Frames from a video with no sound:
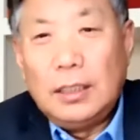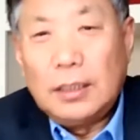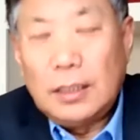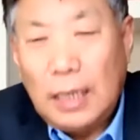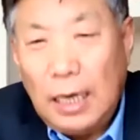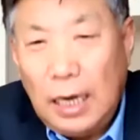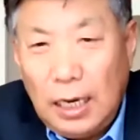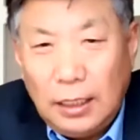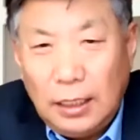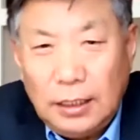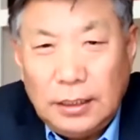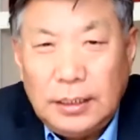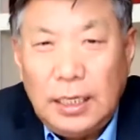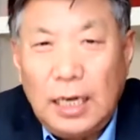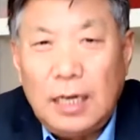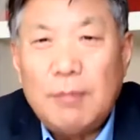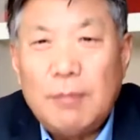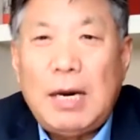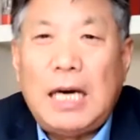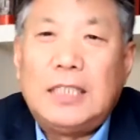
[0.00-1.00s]
他
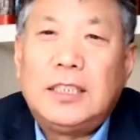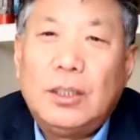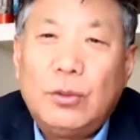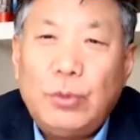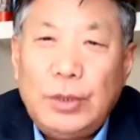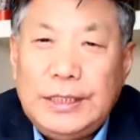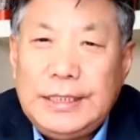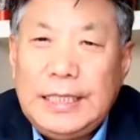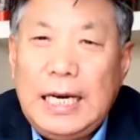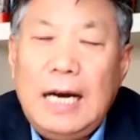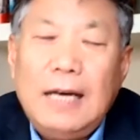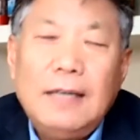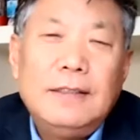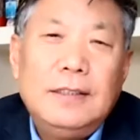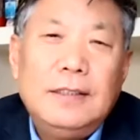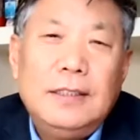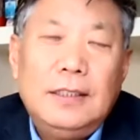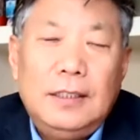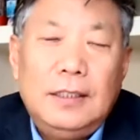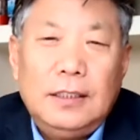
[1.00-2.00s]
驾着马车回家，
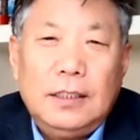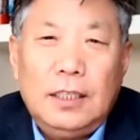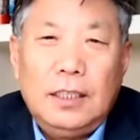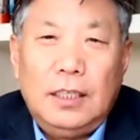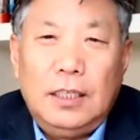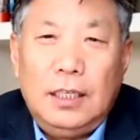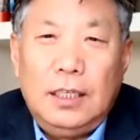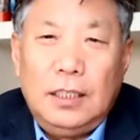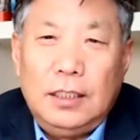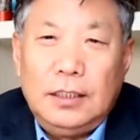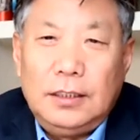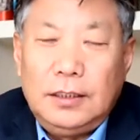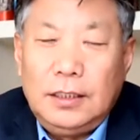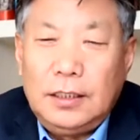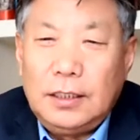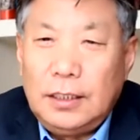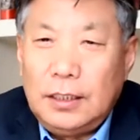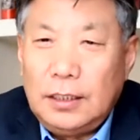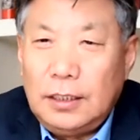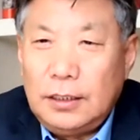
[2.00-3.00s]
他
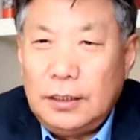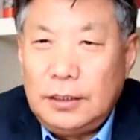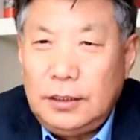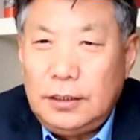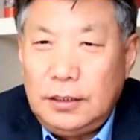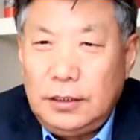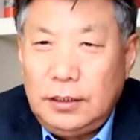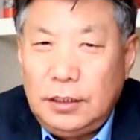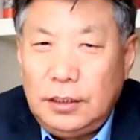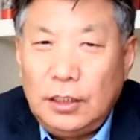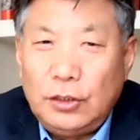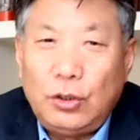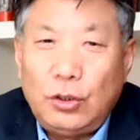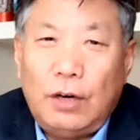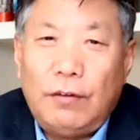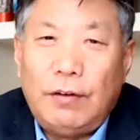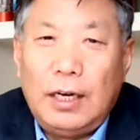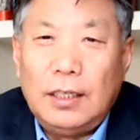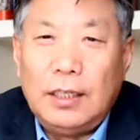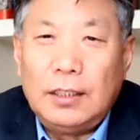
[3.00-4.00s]
这个竞
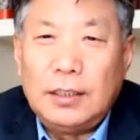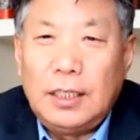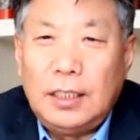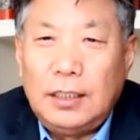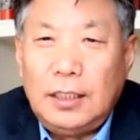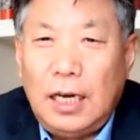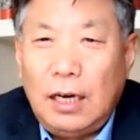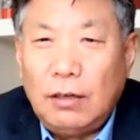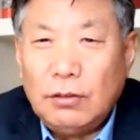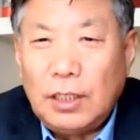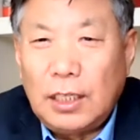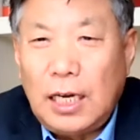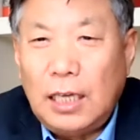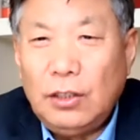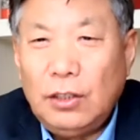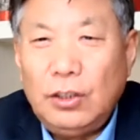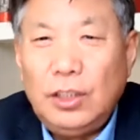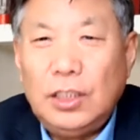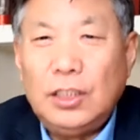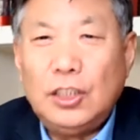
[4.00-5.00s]
选完了，他然后他
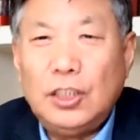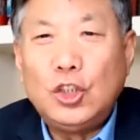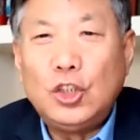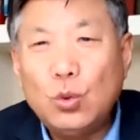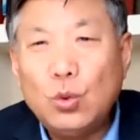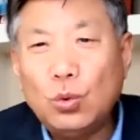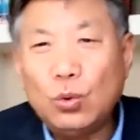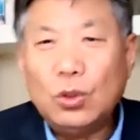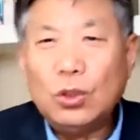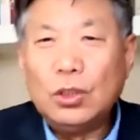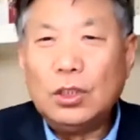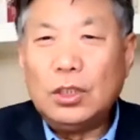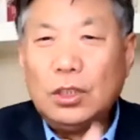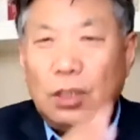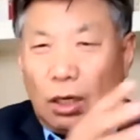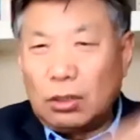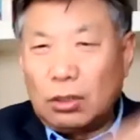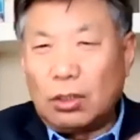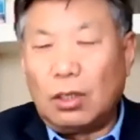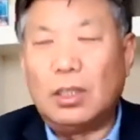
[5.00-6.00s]
看到一个猪
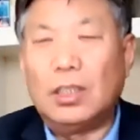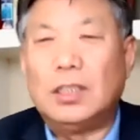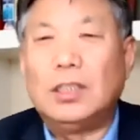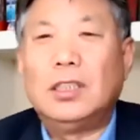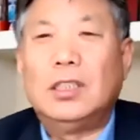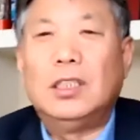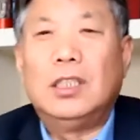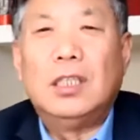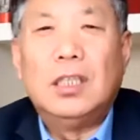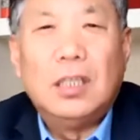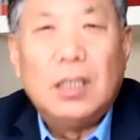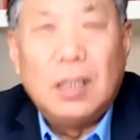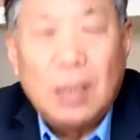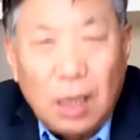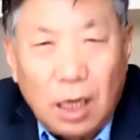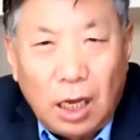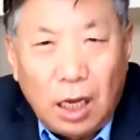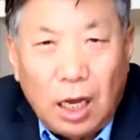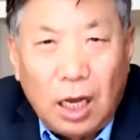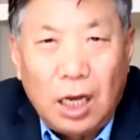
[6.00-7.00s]
掉到了这个
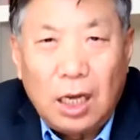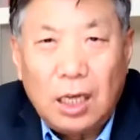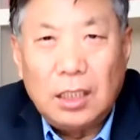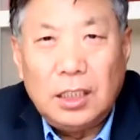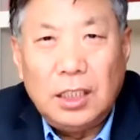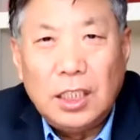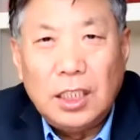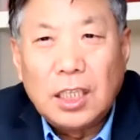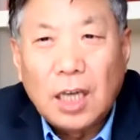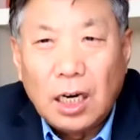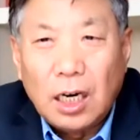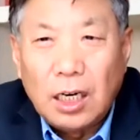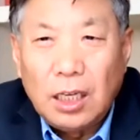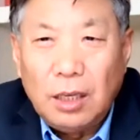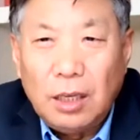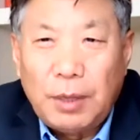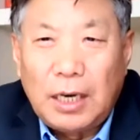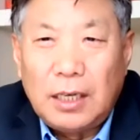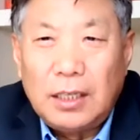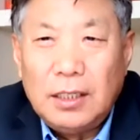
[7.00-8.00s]
啊泥坑里
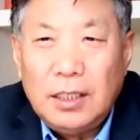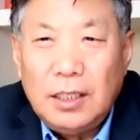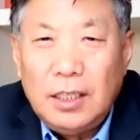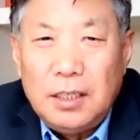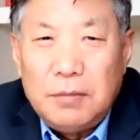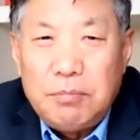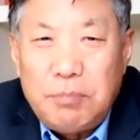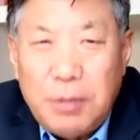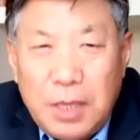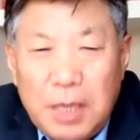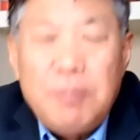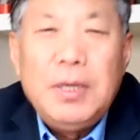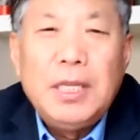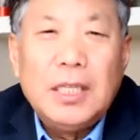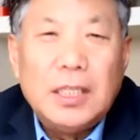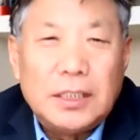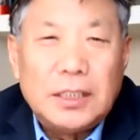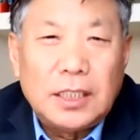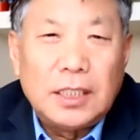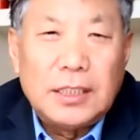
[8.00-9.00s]
边，拼命
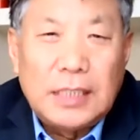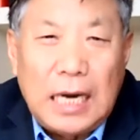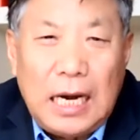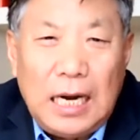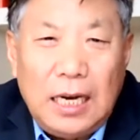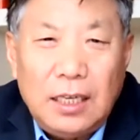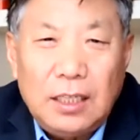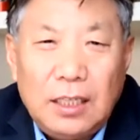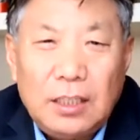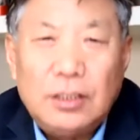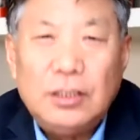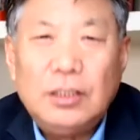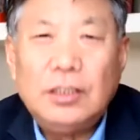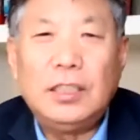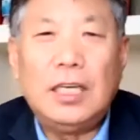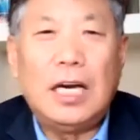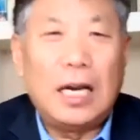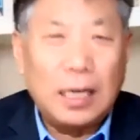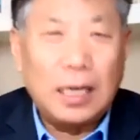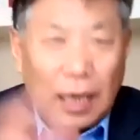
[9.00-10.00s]
的挣扎，
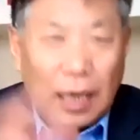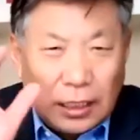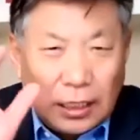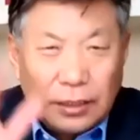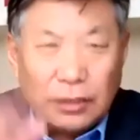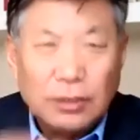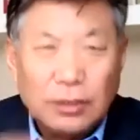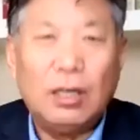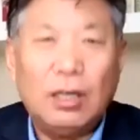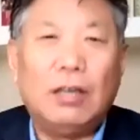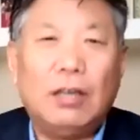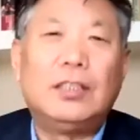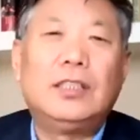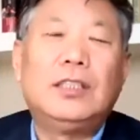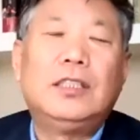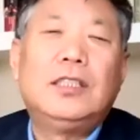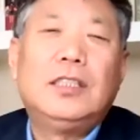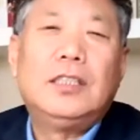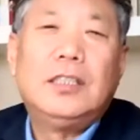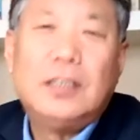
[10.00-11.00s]
眼看就要
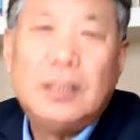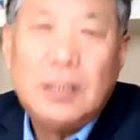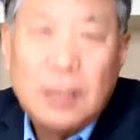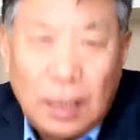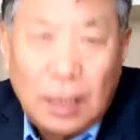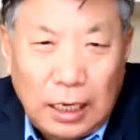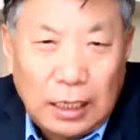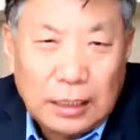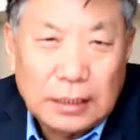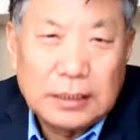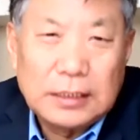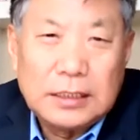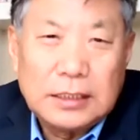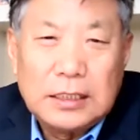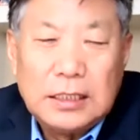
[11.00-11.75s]
啊